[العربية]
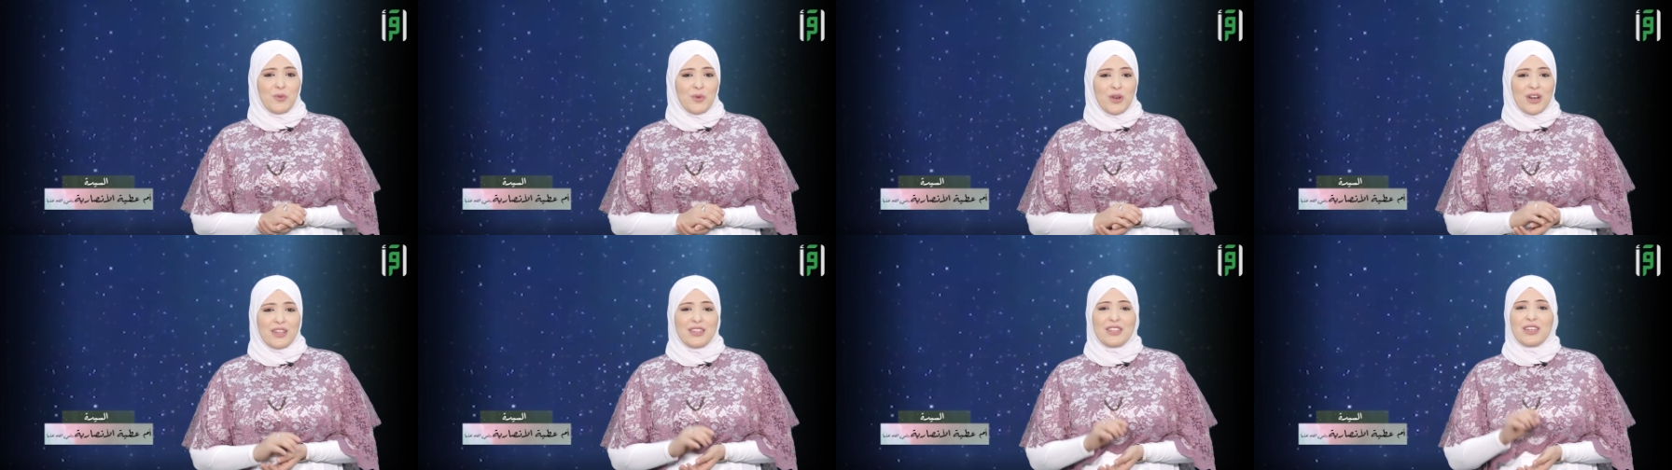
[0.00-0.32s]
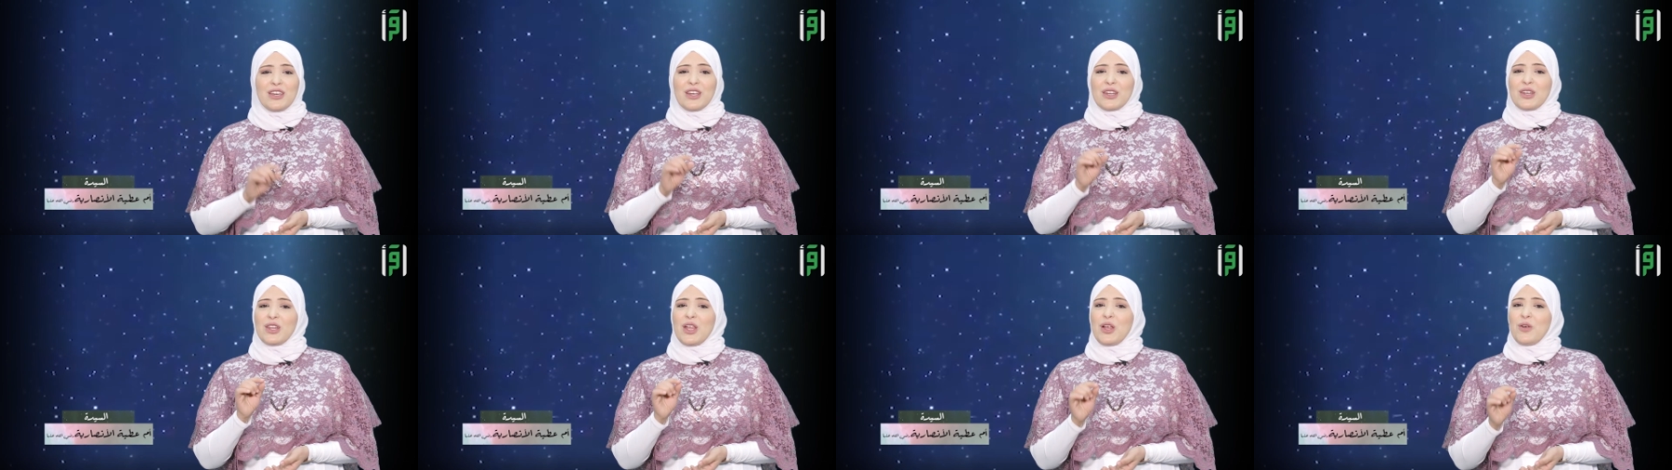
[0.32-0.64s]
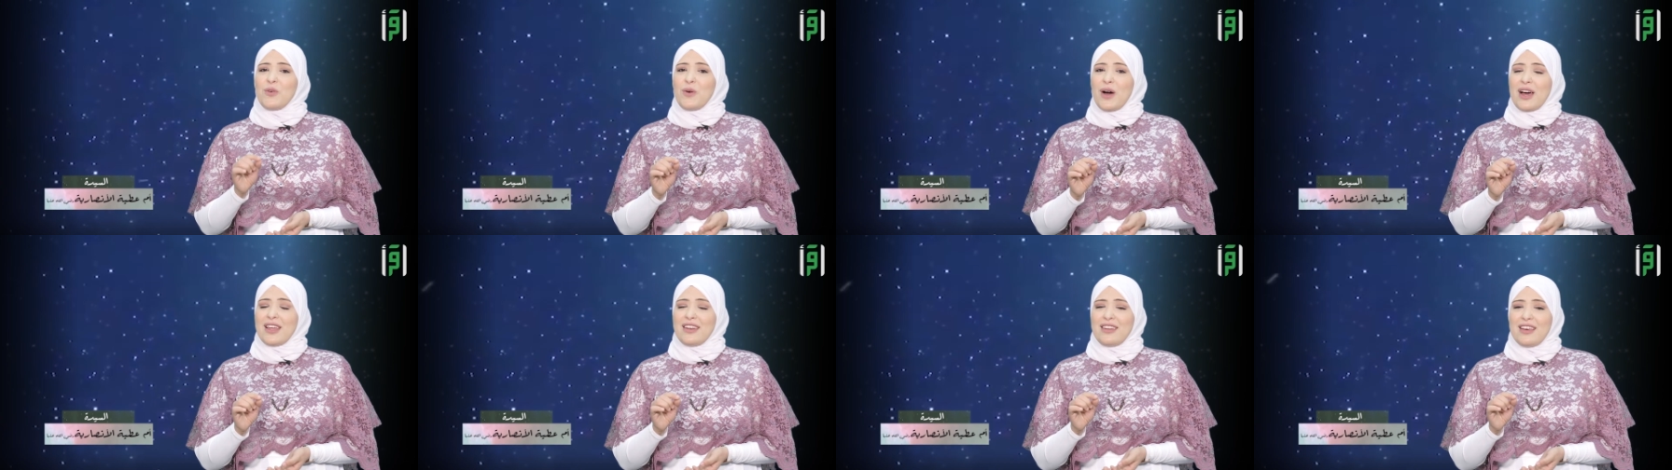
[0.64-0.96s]
ورضي
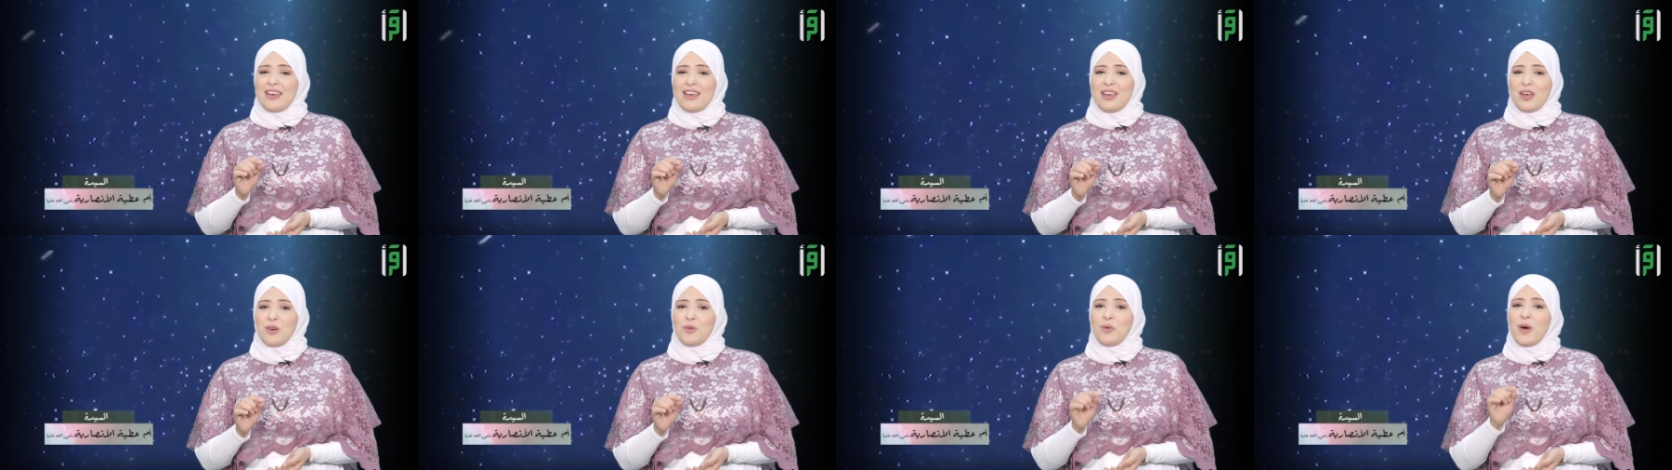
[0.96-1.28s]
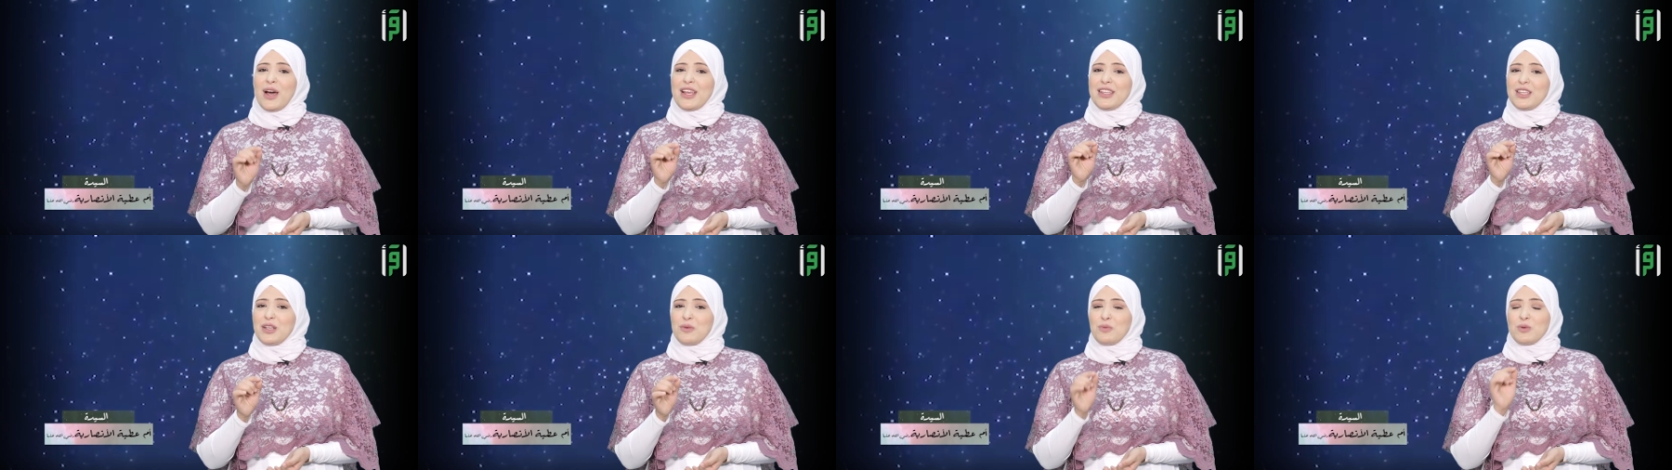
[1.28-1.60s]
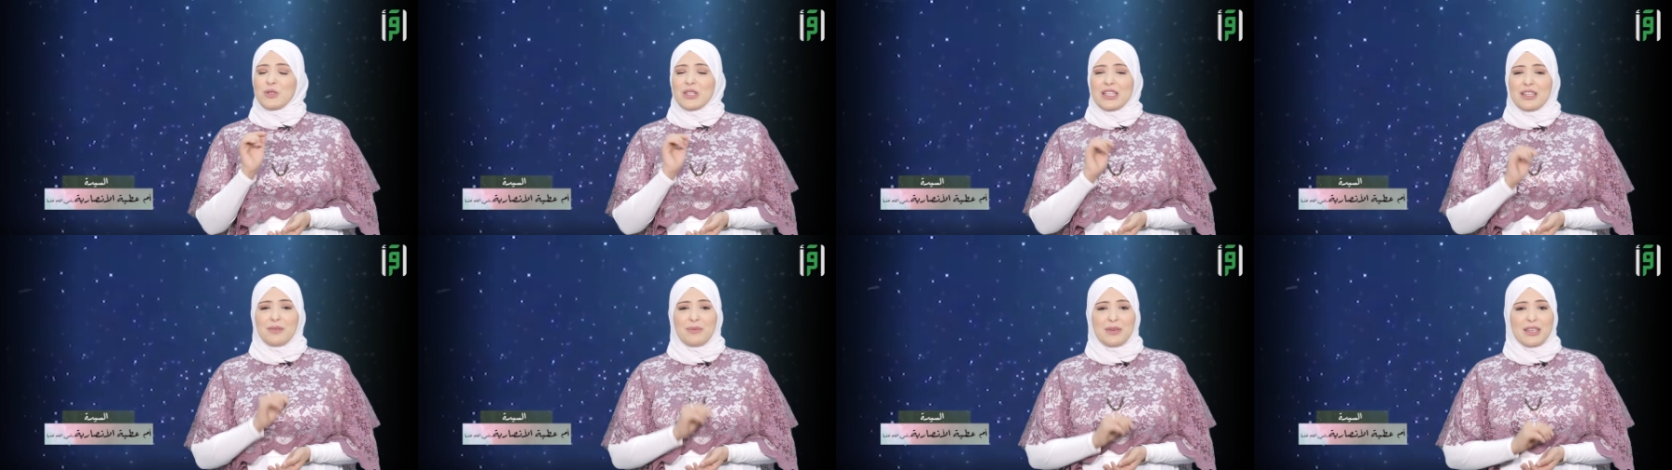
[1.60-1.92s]
الله عنها وعن
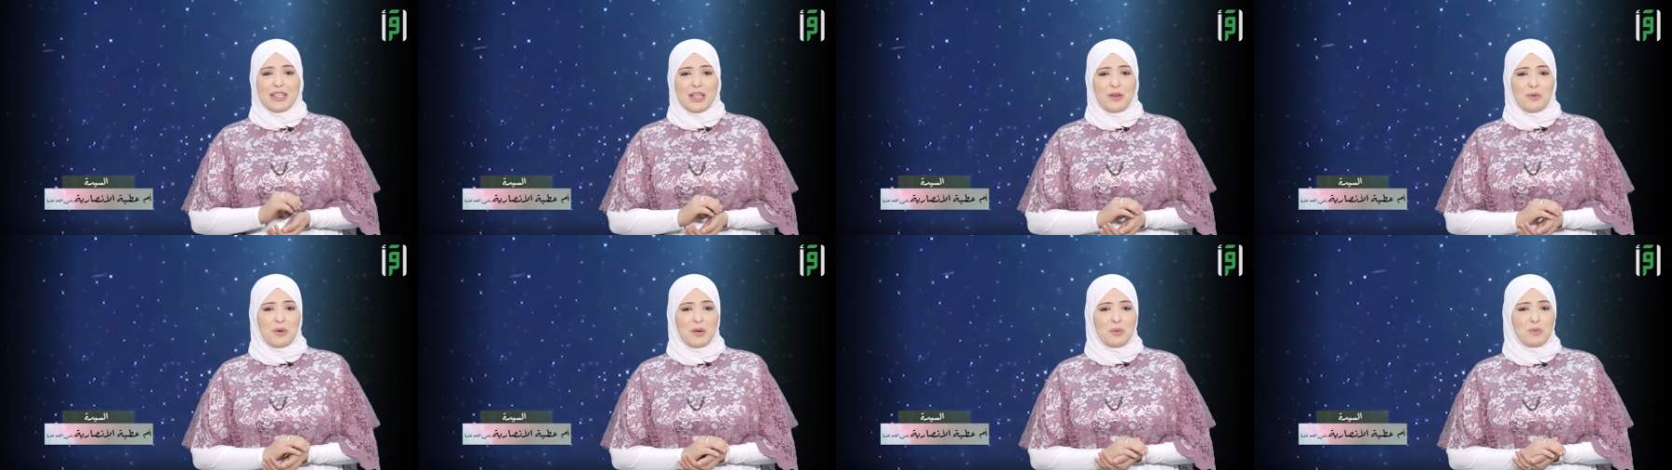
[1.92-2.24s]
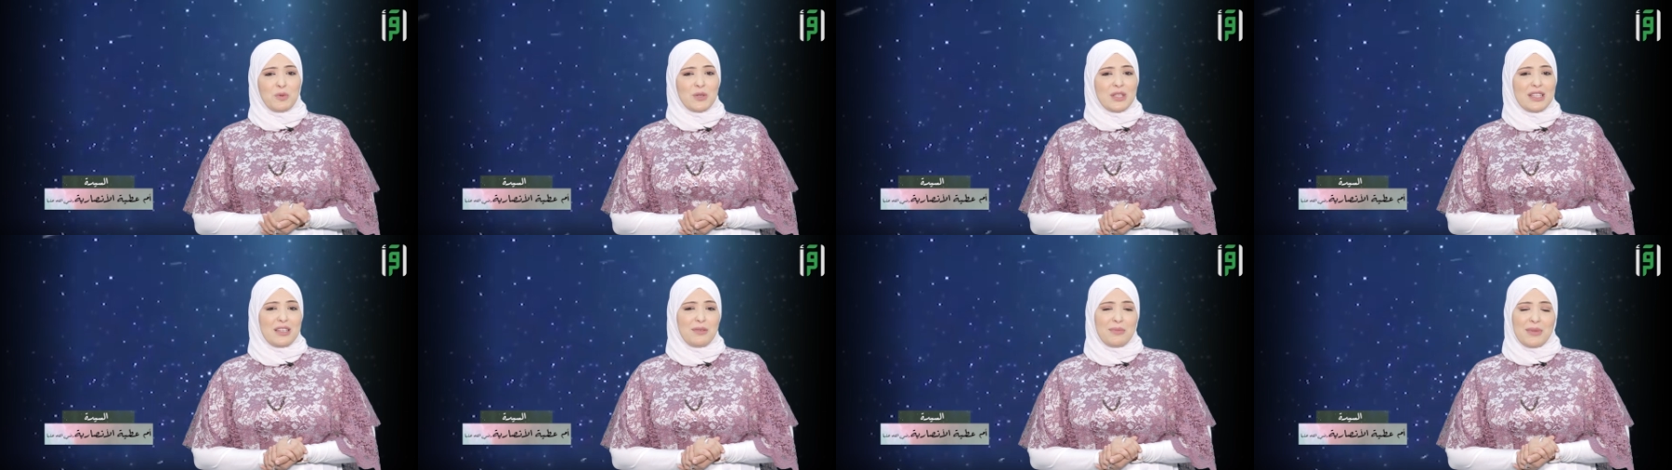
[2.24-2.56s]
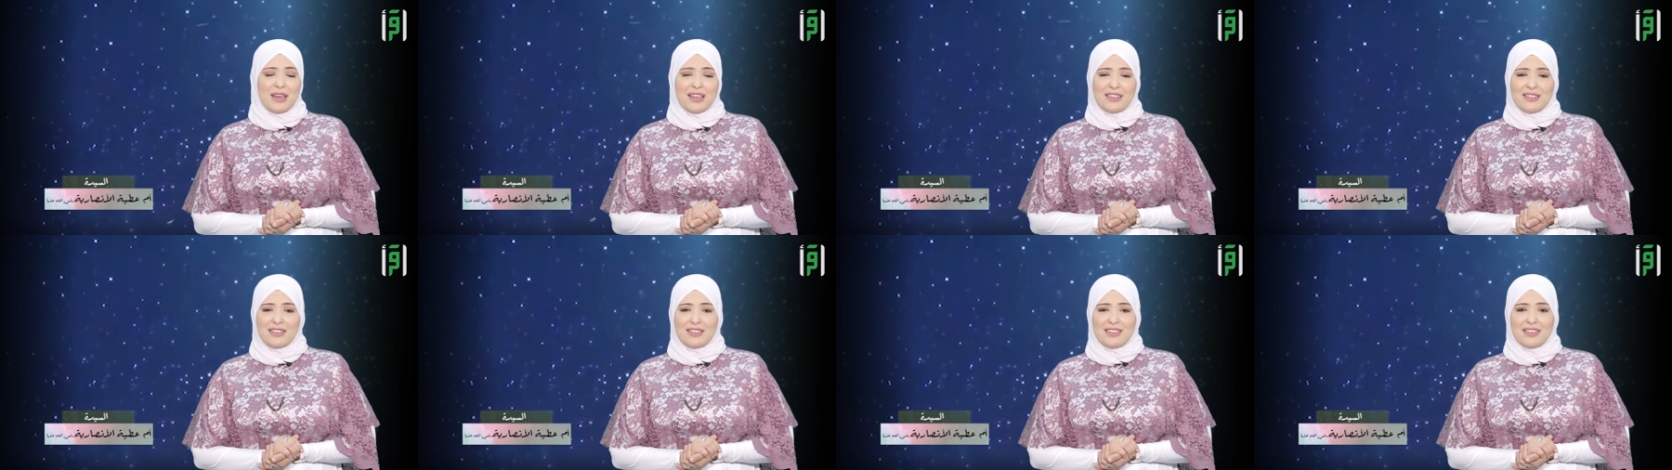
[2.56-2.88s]
المسلمين
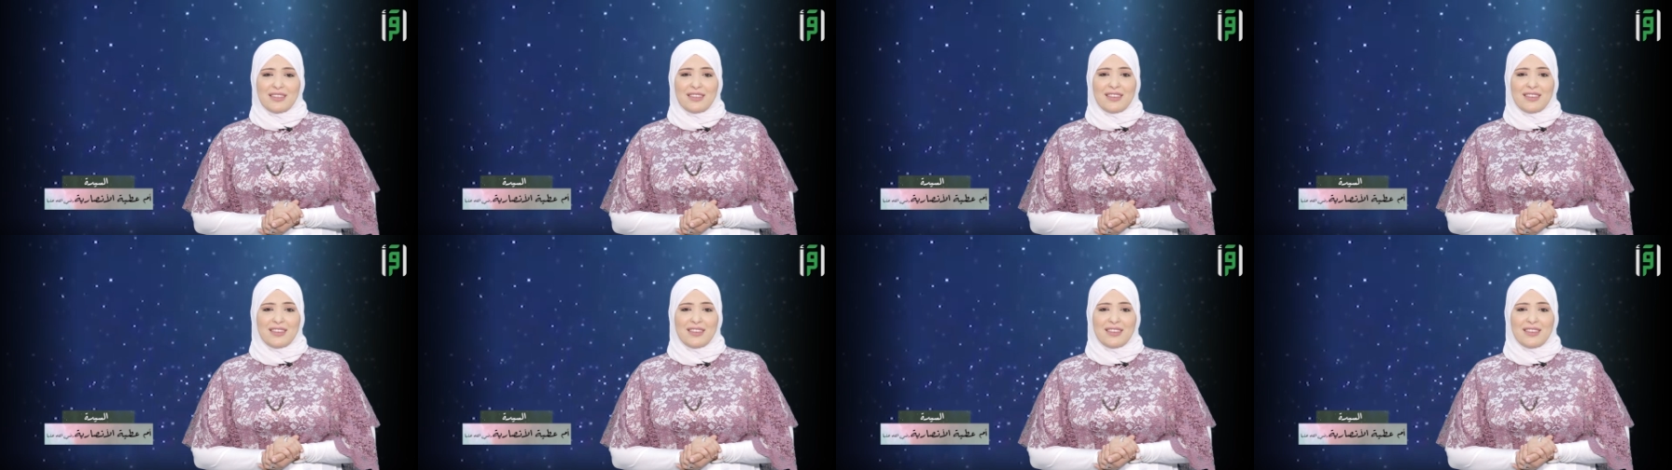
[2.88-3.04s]
والمسلمات